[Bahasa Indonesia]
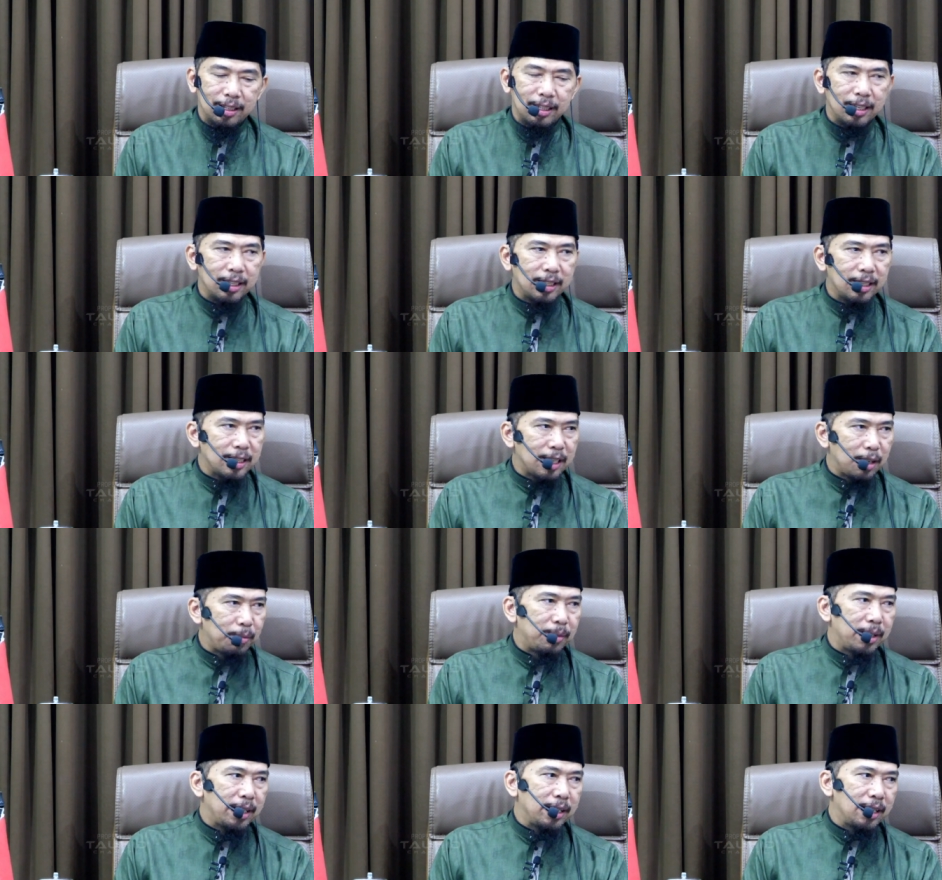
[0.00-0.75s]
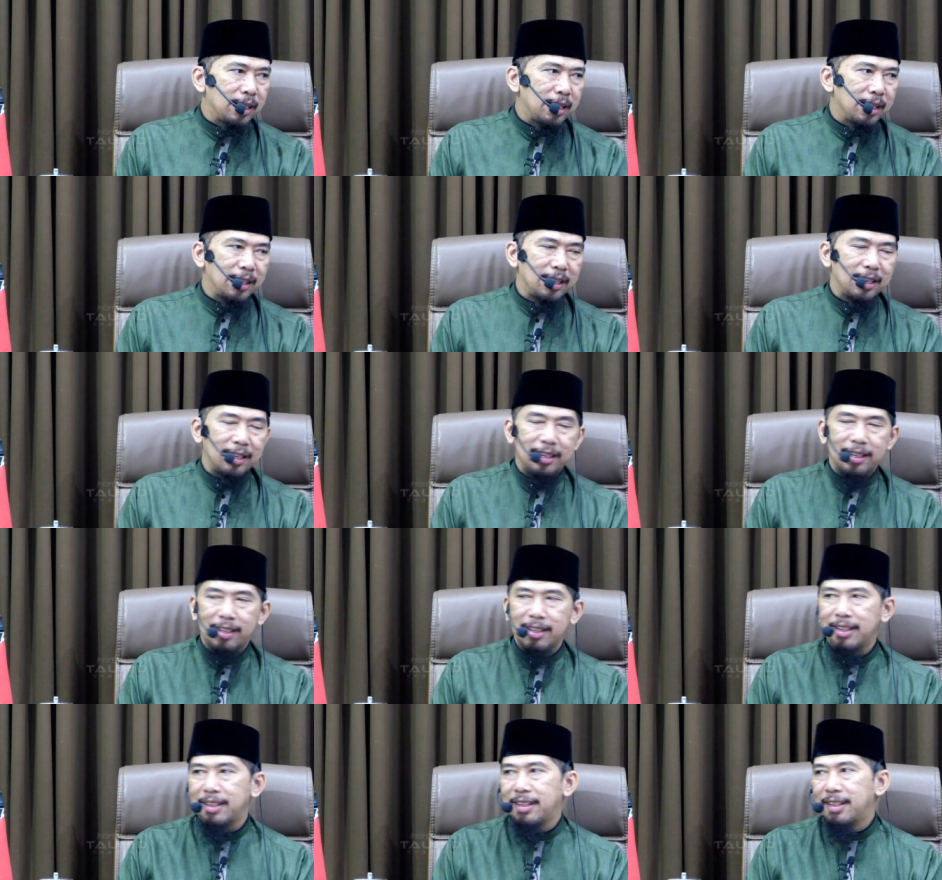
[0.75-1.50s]
Ternyata sama ya.
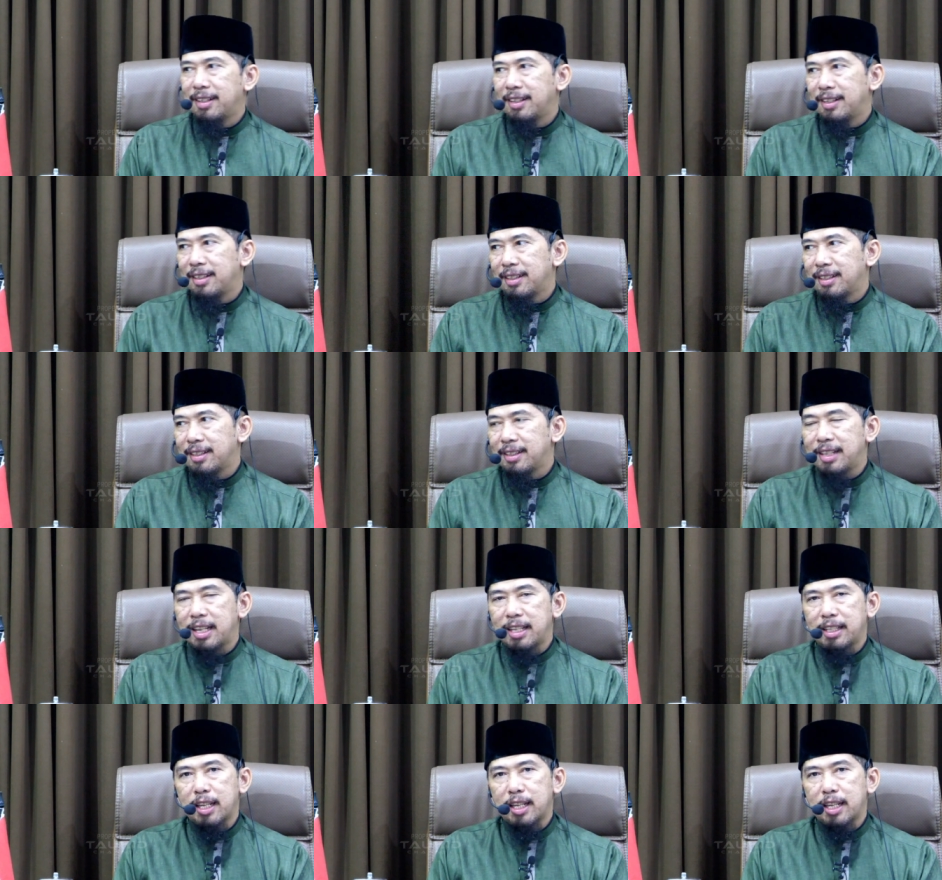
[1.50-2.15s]
Di